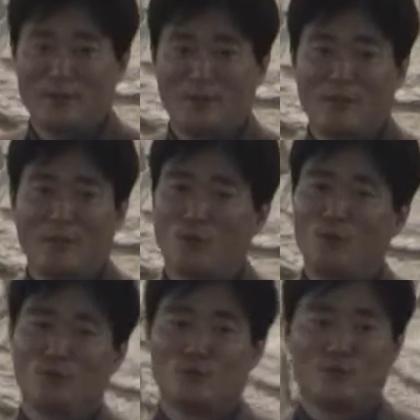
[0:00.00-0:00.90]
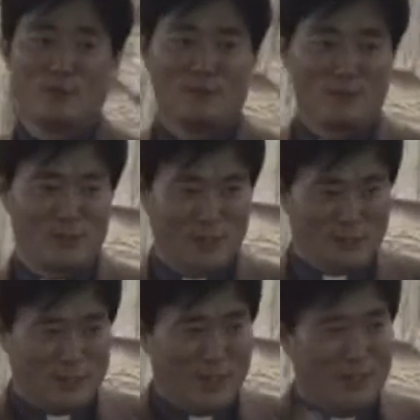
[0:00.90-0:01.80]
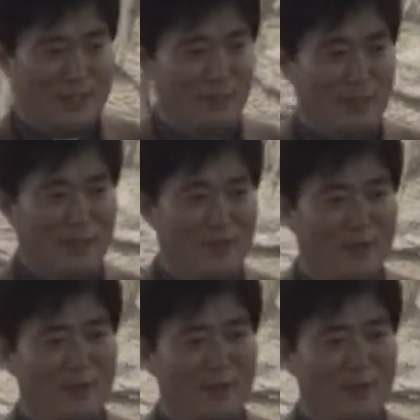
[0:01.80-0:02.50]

그러니까 온 우주 만물을 지으신 하나님과